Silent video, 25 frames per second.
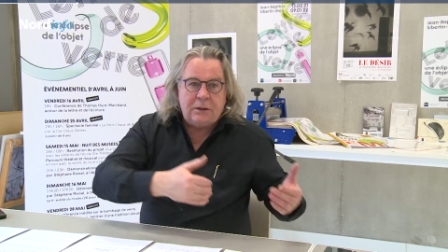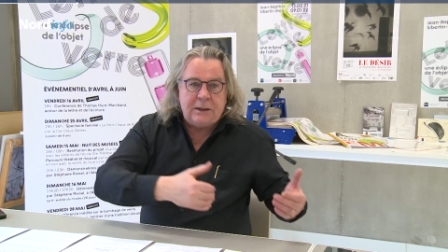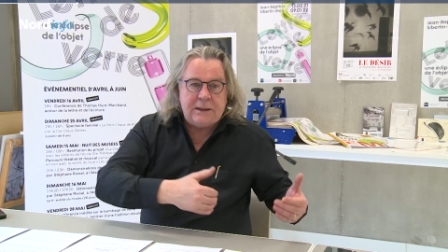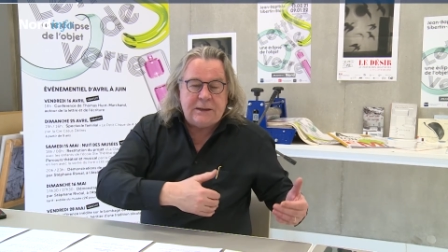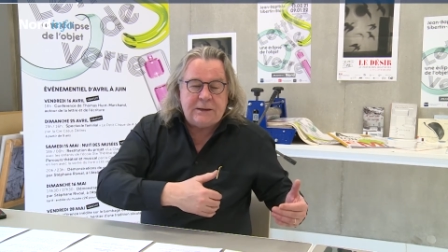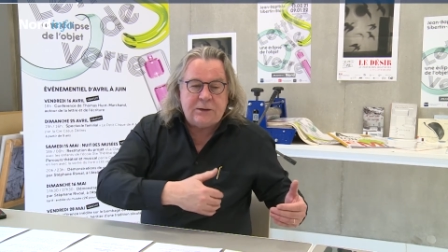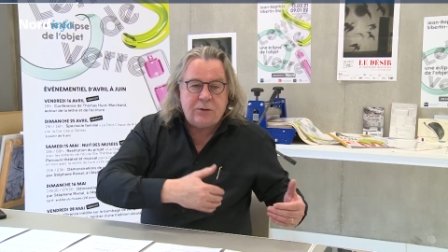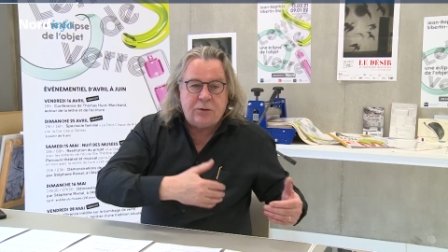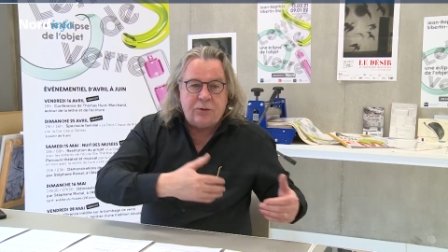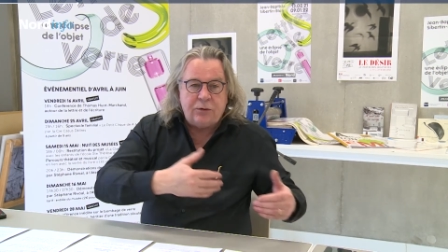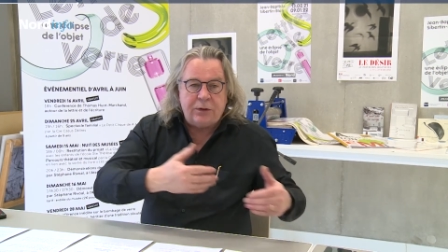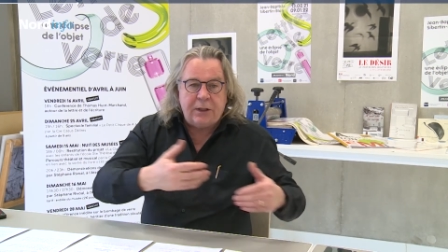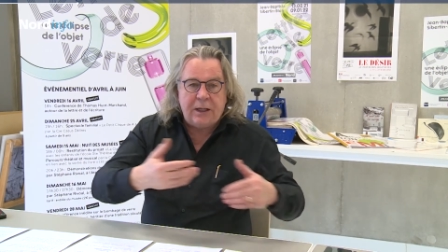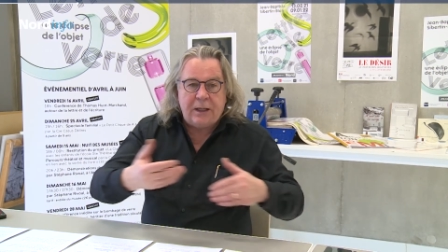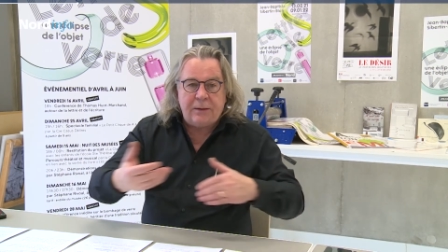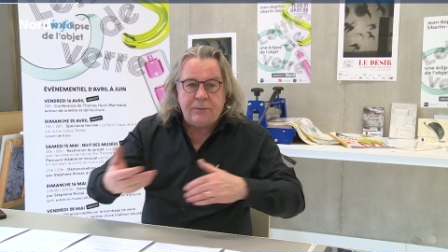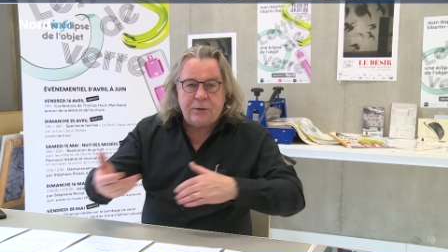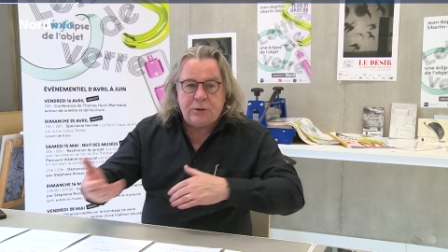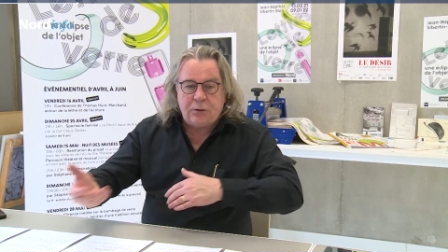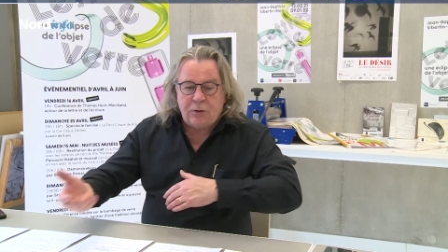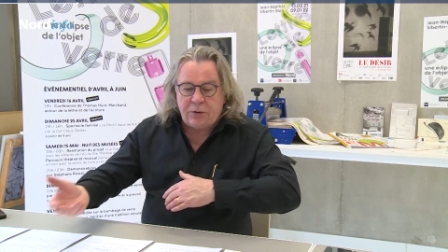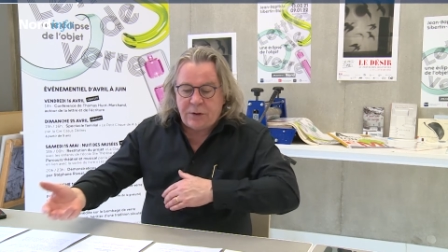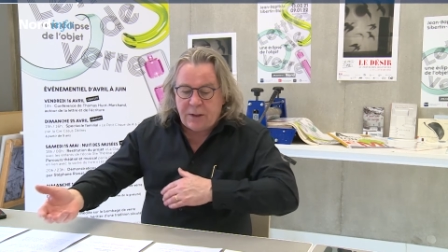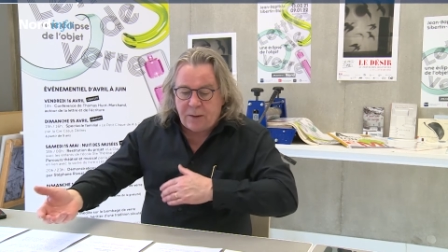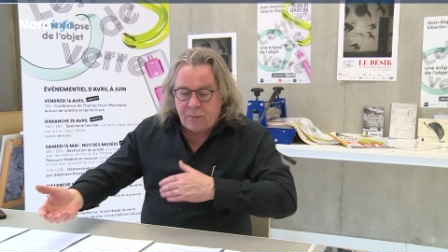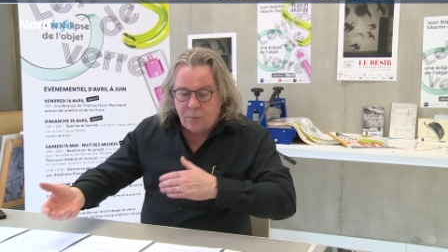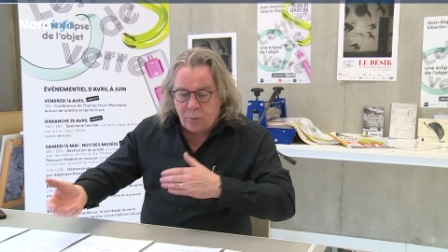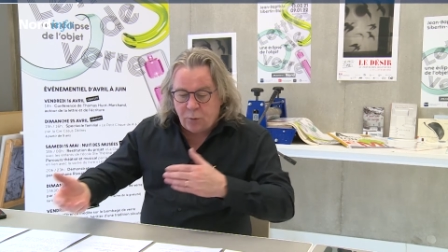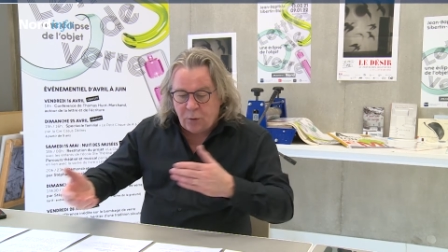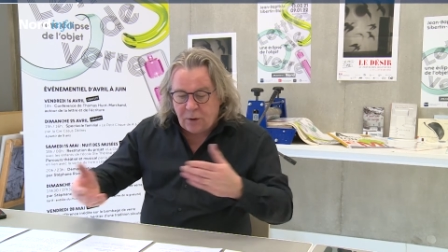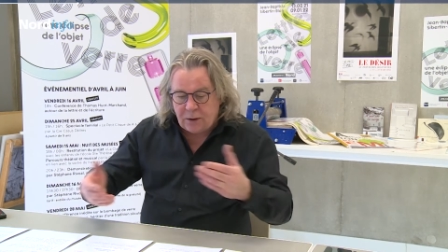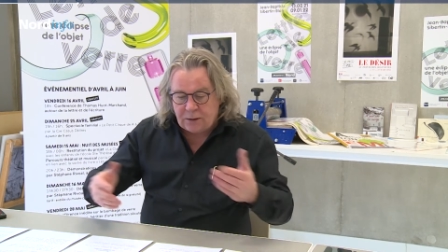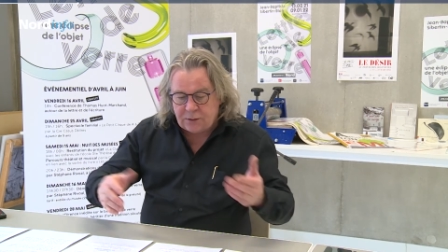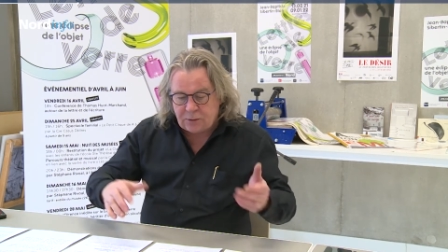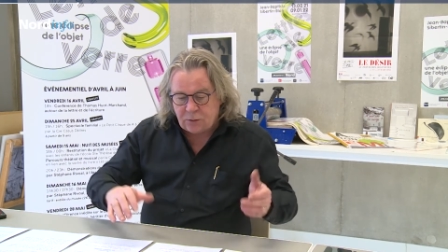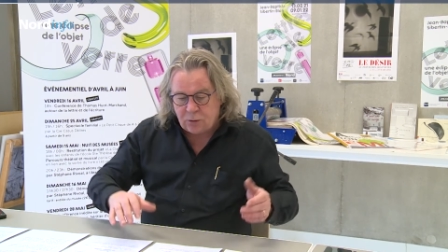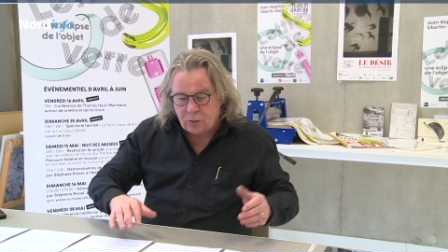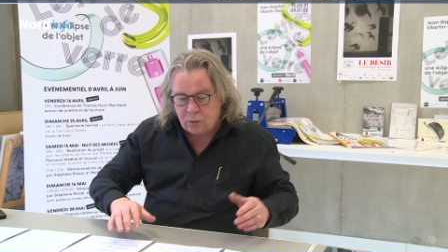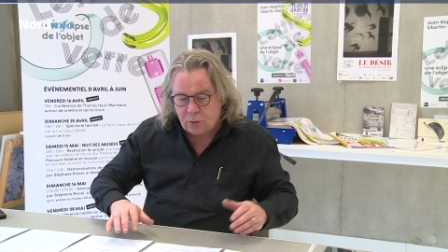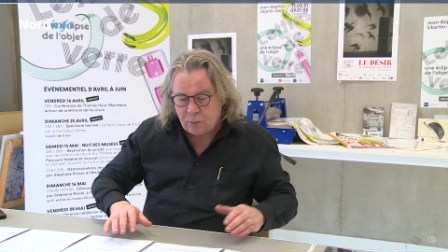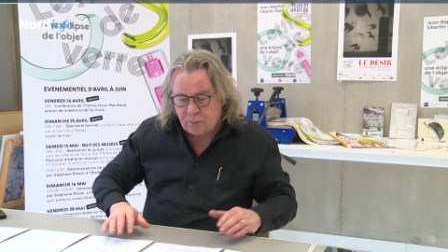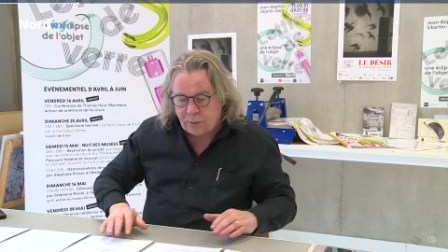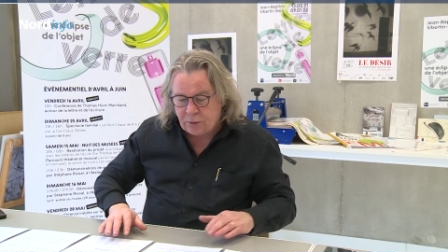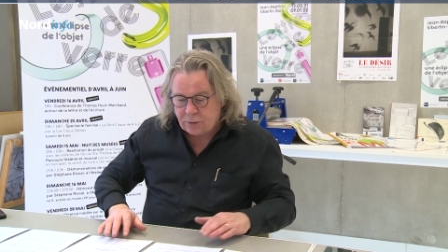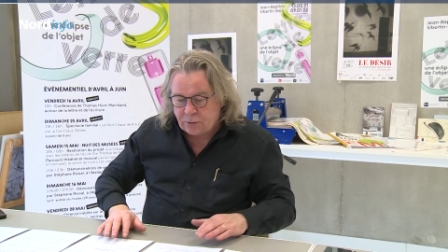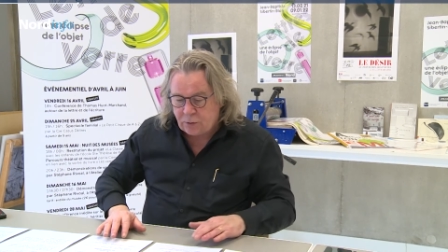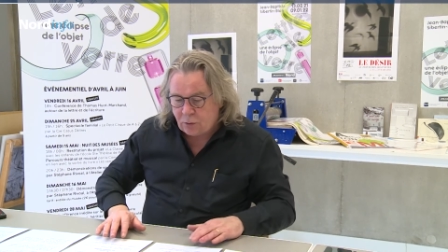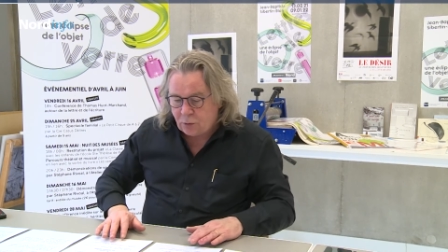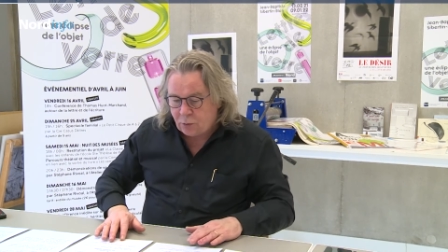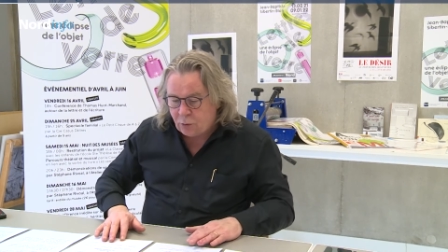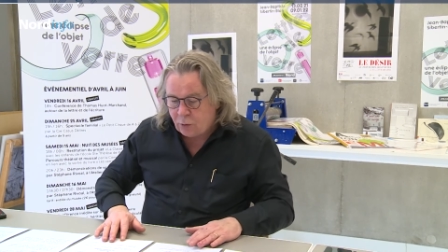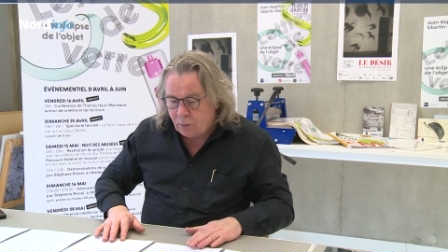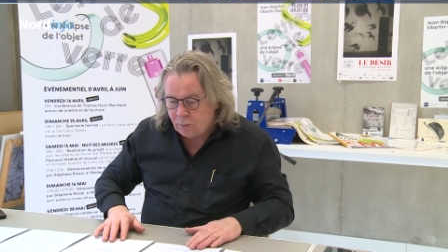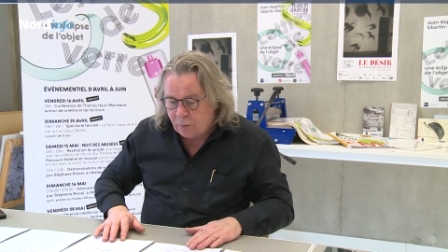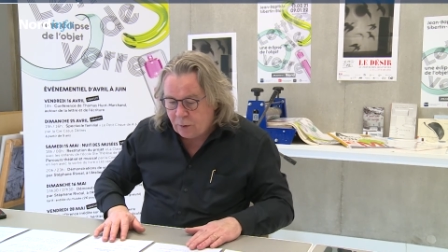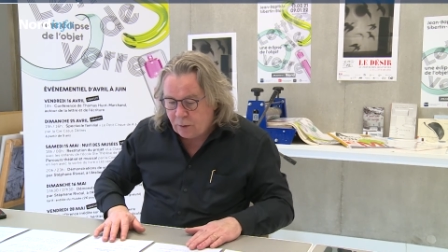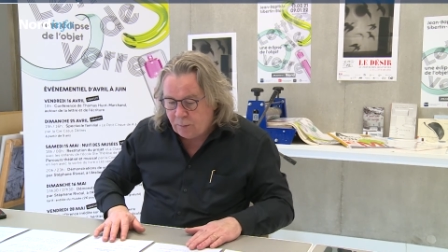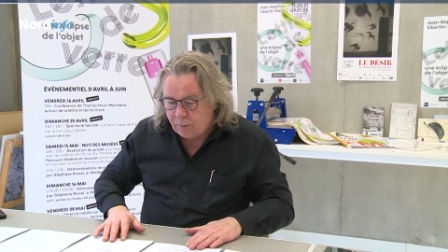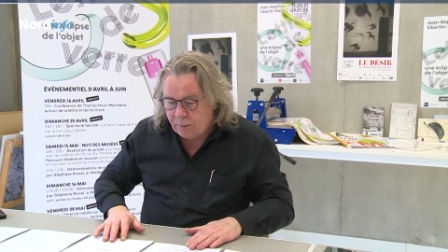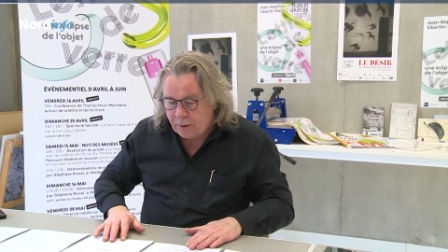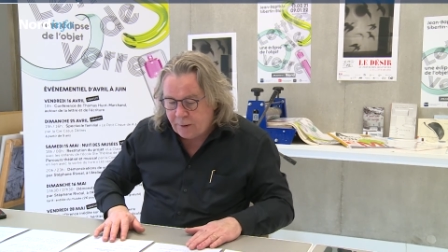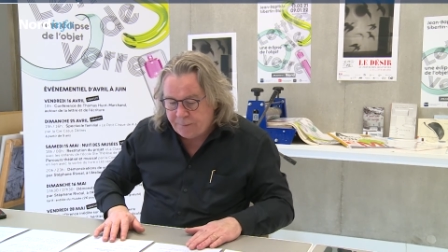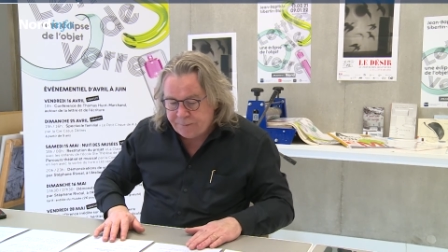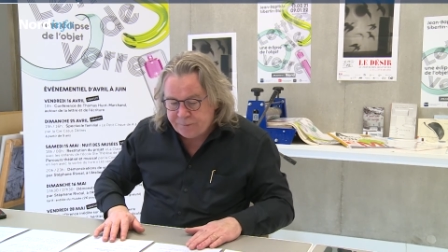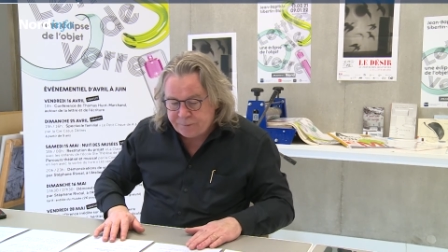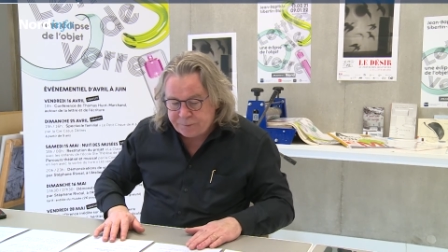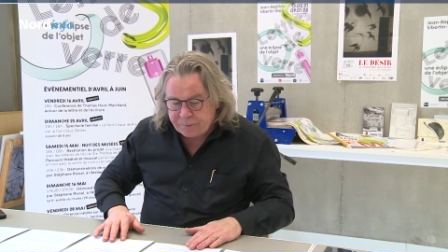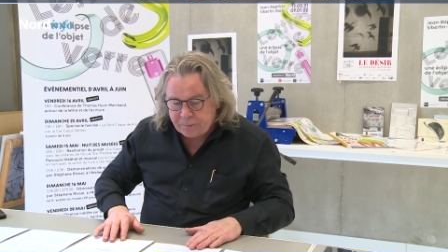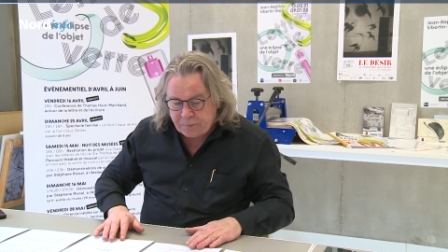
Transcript: à ce qu'on aime, ce qu'on aime moins, ce qu'on comprend, ce qu'on ne comprend pas.